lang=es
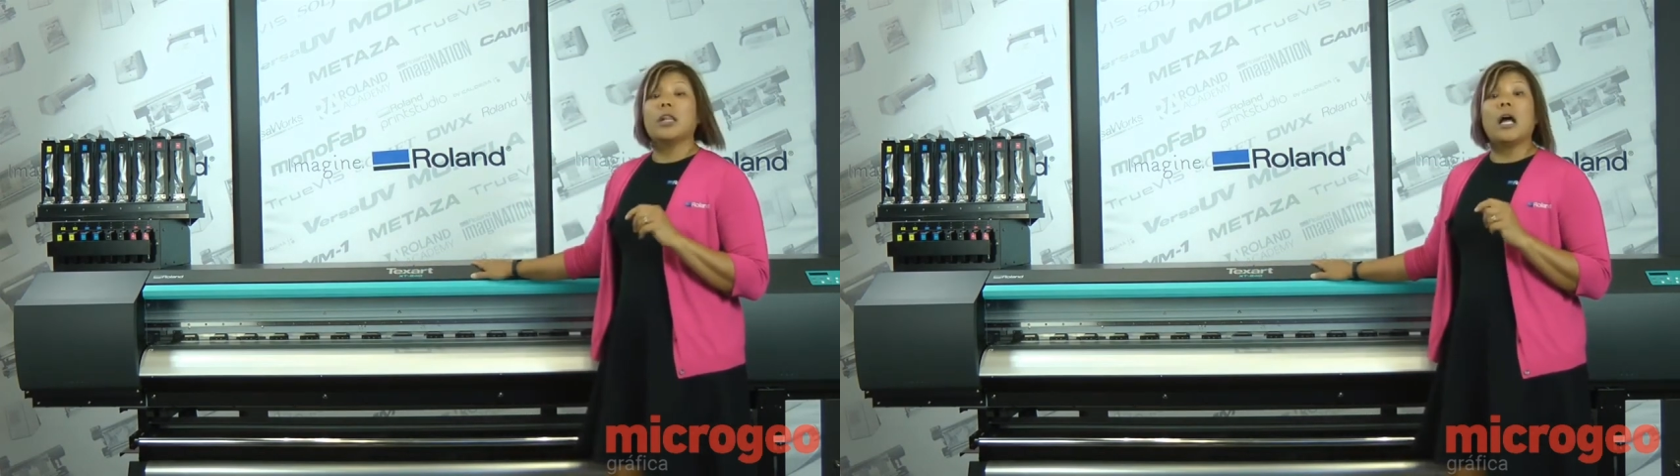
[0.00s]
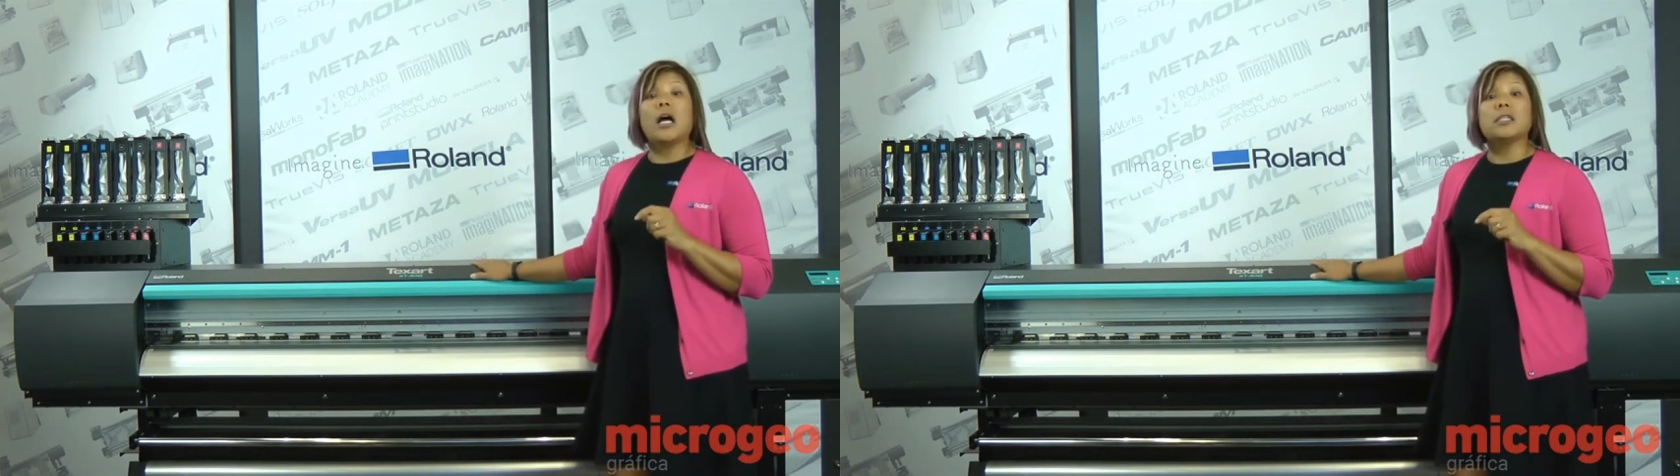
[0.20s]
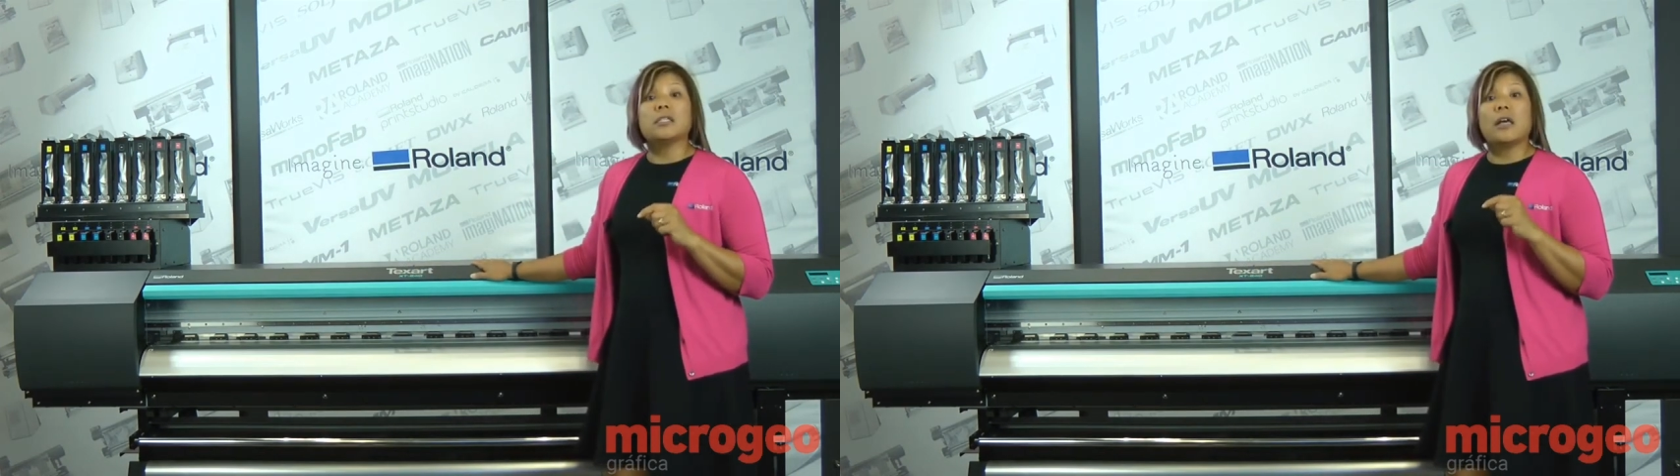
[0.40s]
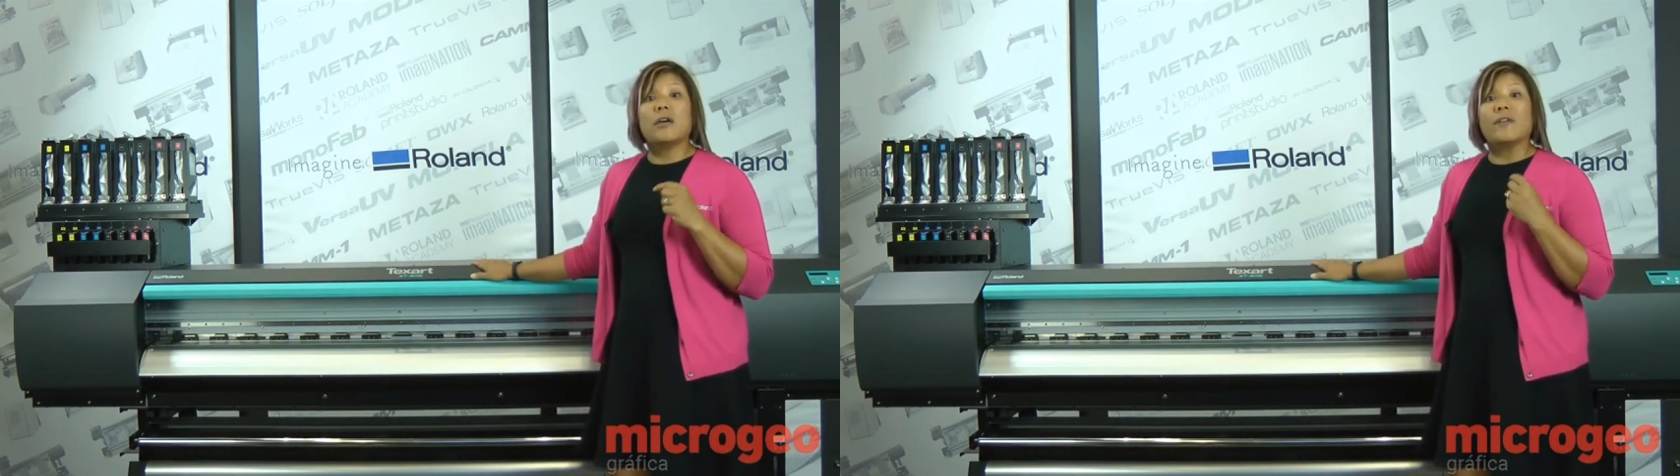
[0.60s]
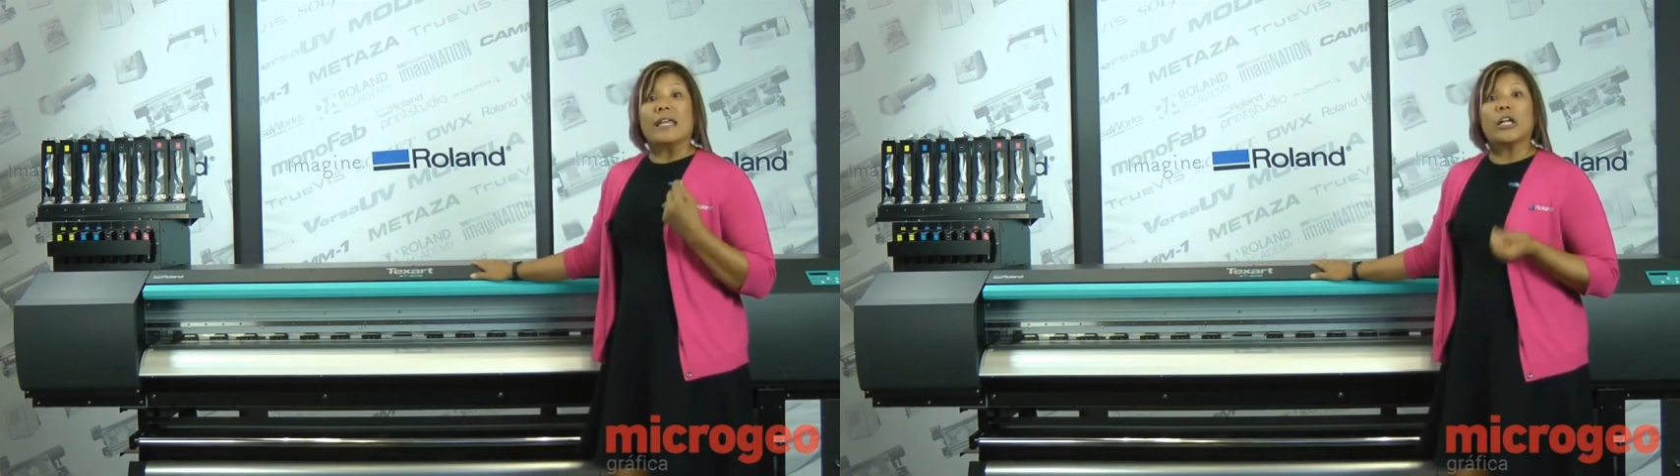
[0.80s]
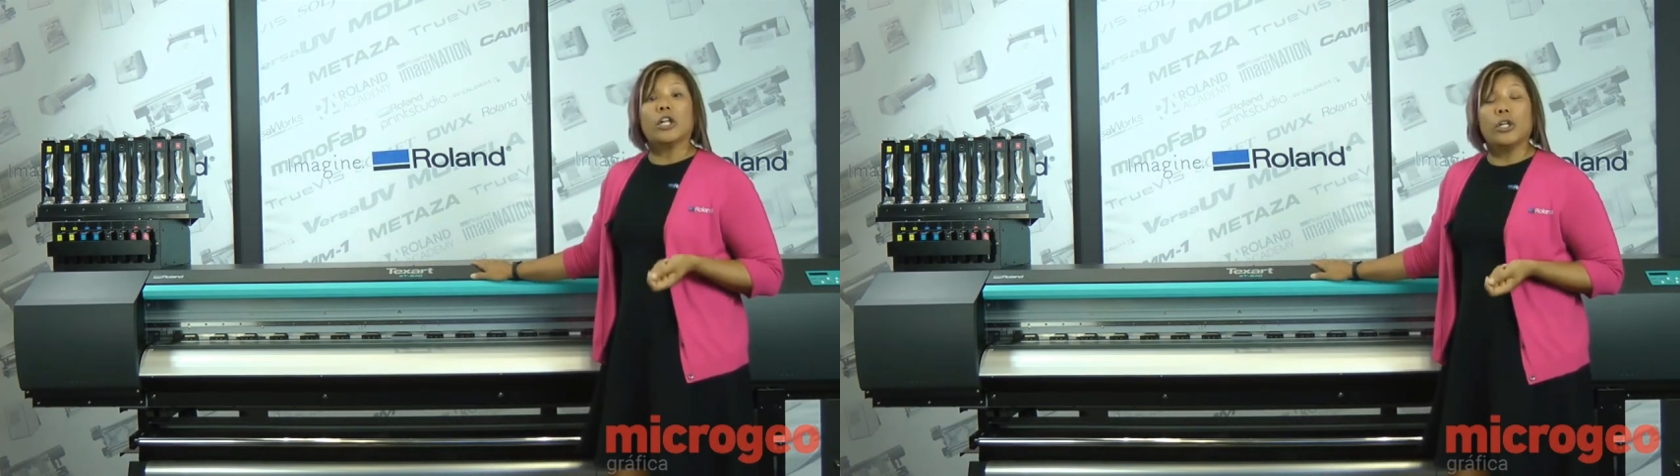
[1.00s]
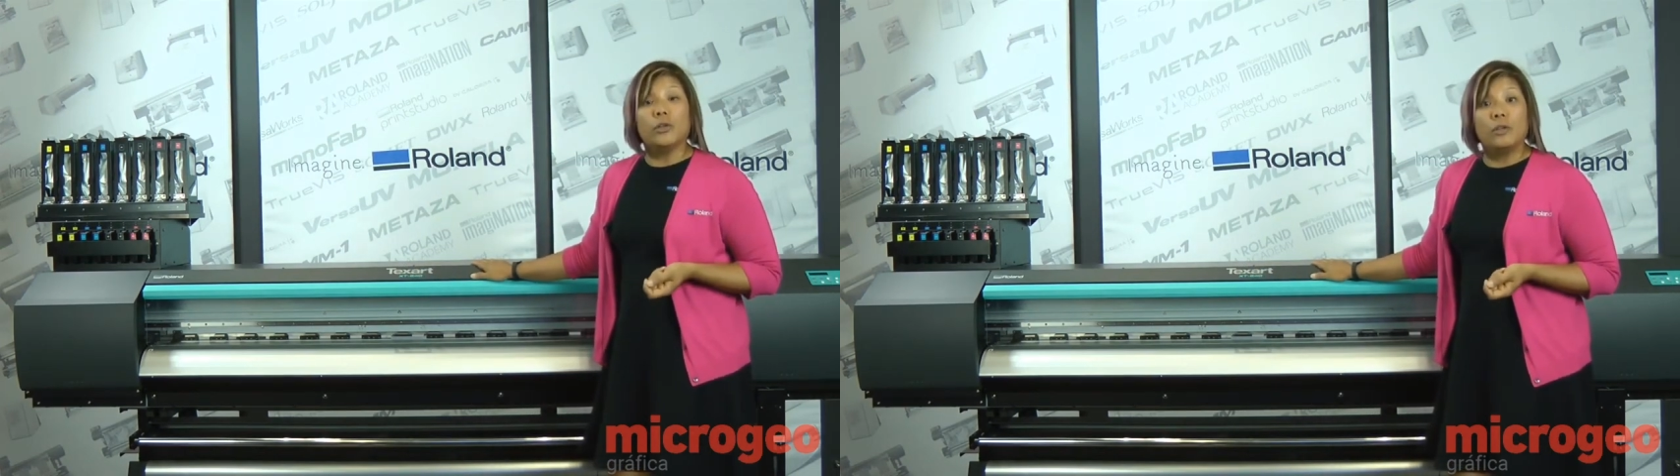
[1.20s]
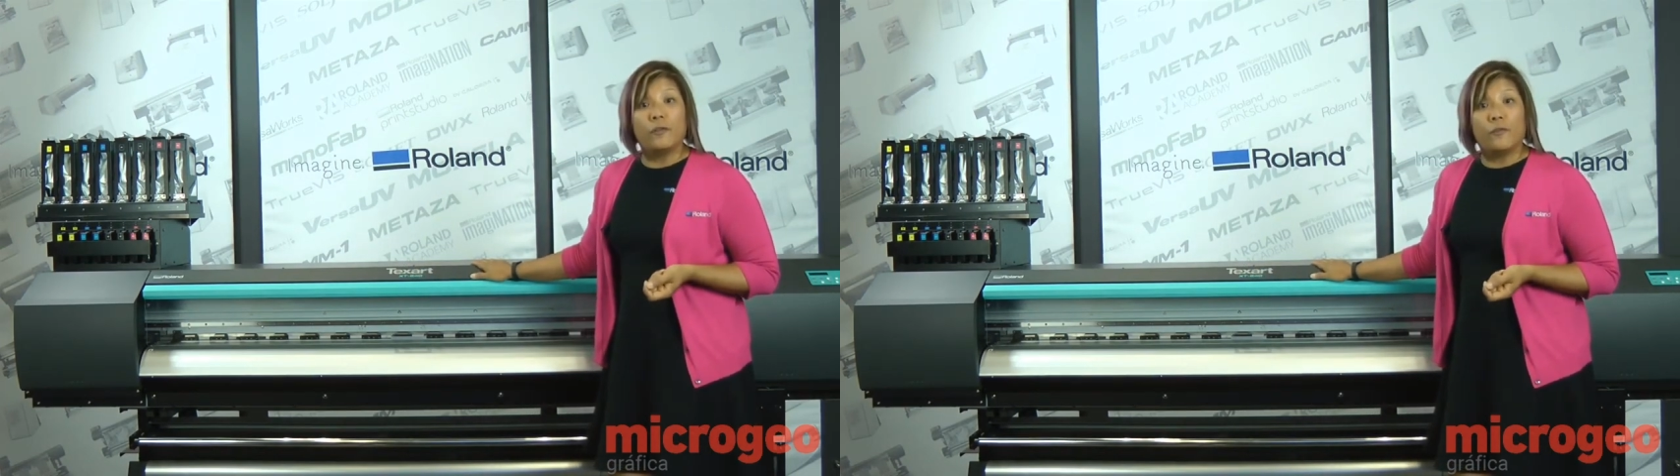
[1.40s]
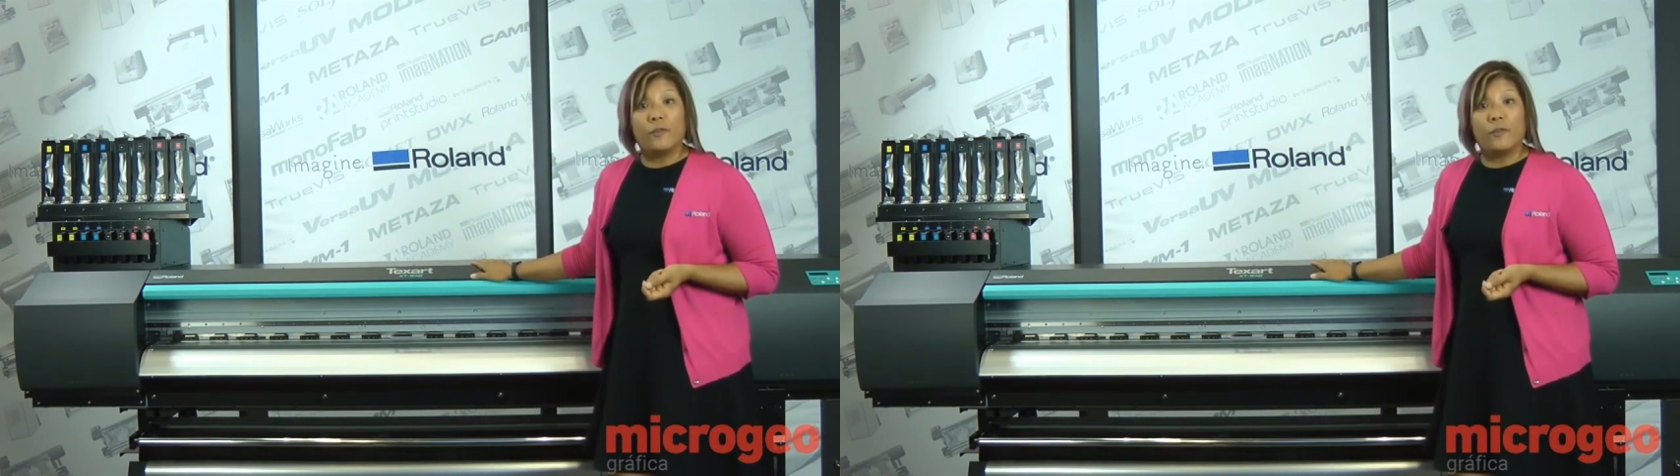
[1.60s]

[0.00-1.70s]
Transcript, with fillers: hay muchas otras funciones